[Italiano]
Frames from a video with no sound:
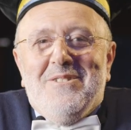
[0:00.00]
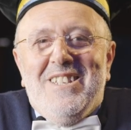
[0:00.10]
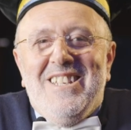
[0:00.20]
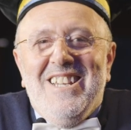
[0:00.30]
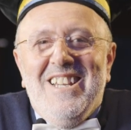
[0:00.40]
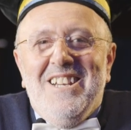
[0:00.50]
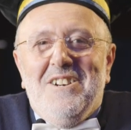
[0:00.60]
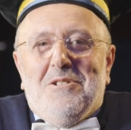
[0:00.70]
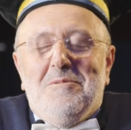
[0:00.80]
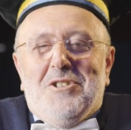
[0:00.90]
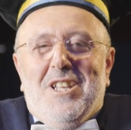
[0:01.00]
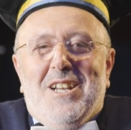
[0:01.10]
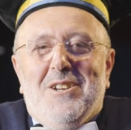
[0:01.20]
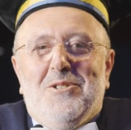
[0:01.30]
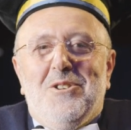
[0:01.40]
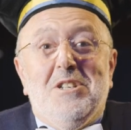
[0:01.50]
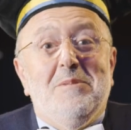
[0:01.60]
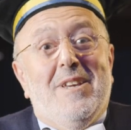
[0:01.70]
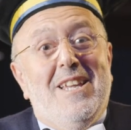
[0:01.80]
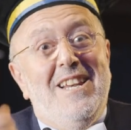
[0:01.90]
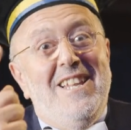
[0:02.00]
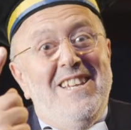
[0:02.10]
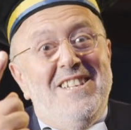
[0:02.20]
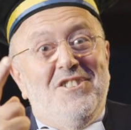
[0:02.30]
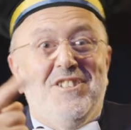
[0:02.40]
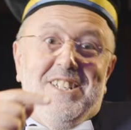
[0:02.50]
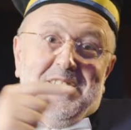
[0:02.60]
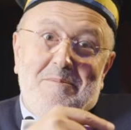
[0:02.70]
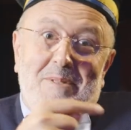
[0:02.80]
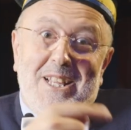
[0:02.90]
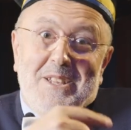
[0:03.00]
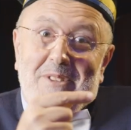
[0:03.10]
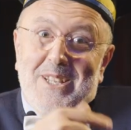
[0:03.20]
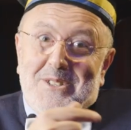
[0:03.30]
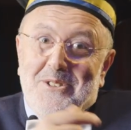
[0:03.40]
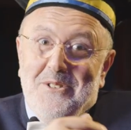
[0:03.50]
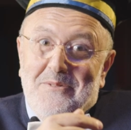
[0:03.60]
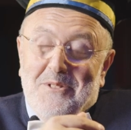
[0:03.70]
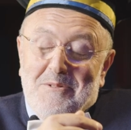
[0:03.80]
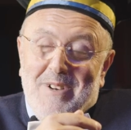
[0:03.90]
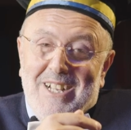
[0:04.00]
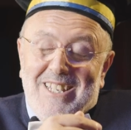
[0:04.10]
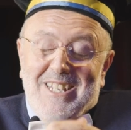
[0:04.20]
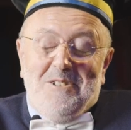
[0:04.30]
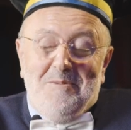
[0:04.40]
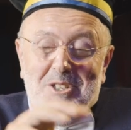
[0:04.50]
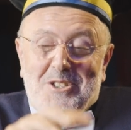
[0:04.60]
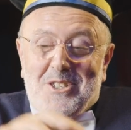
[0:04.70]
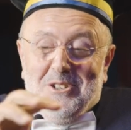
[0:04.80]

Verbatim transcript: quindi ho cominciato a raccogliere perché lì ci sta sempre la deviazione informatica, comincio a